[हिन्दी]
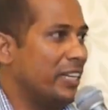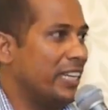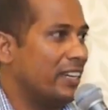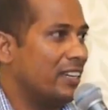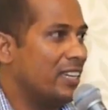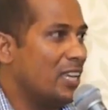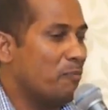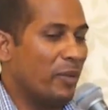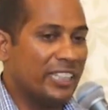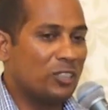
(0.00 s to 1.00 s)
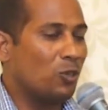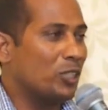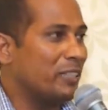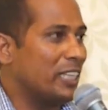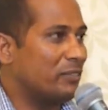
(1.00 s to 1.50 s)
मिलेगा मैं इस कोच
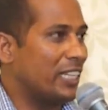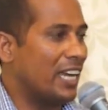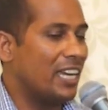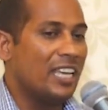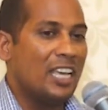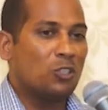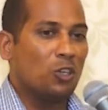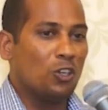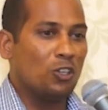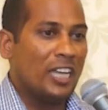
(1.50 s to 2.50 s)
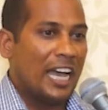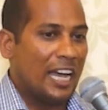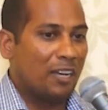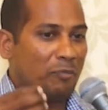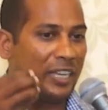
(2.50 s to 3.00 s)
में जब चला तो
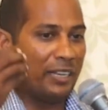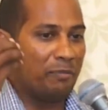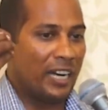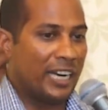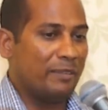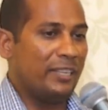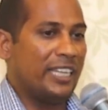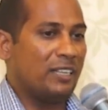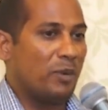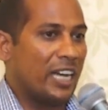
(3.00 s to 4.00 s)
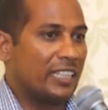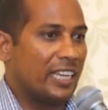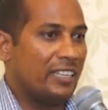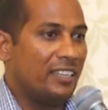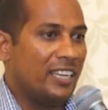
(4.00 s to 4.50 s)
आ, मेरे माइंड में एक बात
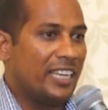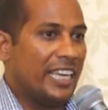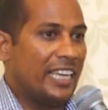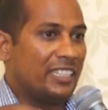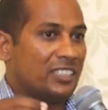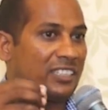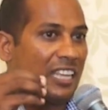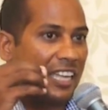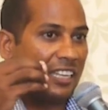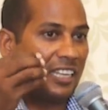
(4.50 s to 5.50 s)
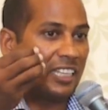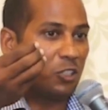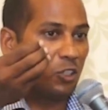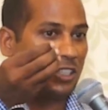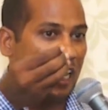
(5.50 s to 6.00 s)
आई कि सा,
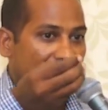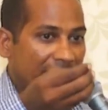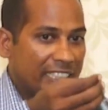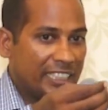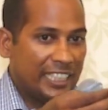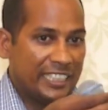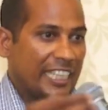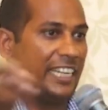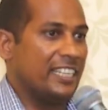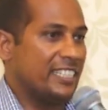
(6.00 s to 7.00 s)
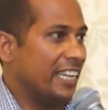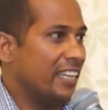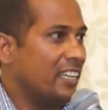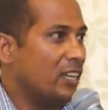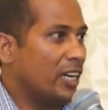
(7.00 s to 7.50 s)
जो सारे जितने चैनल्स हैं
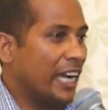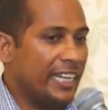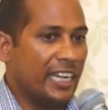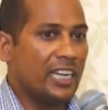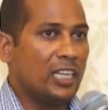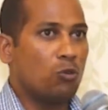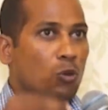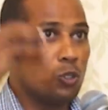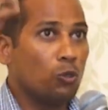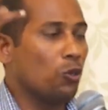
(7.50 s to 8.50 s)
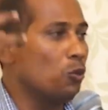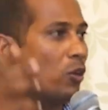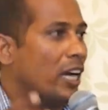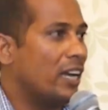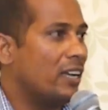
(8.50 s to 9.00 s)
कहीं ना कहीं कोई तो गुरु
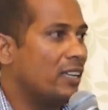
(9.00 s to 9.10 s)
होगा